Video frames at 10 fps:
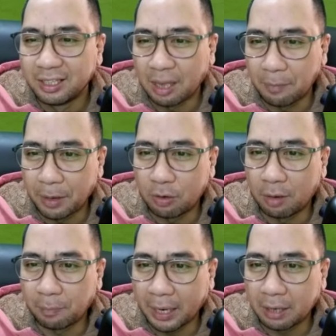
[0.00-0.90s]
Sampai gue
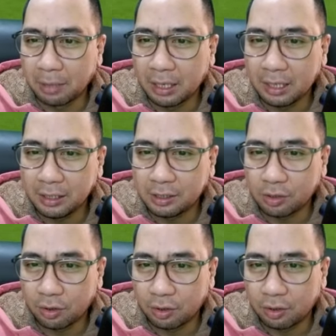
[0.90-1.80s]
kepengen beli,
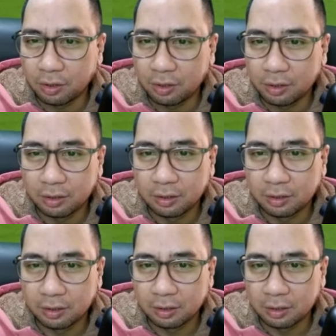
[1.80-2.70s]
cok.
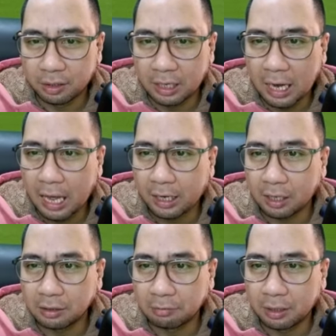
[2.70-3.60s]

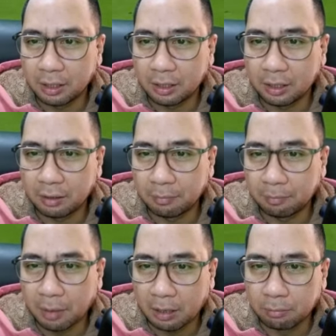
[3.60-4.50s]
Dilarang sama
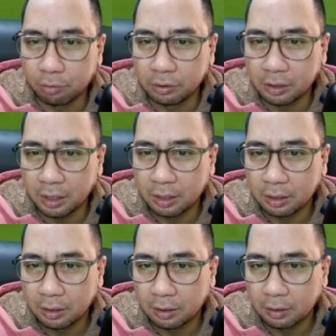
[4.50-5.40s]
para bungski.
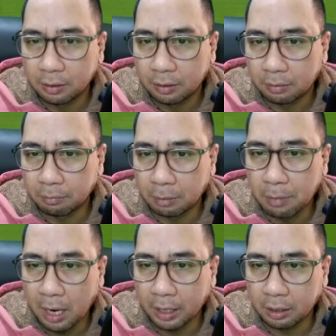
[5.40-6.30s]

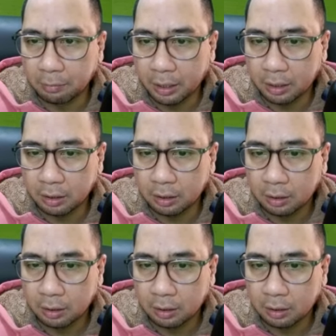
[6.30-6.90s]
Berbahaya nih McKinney. ini.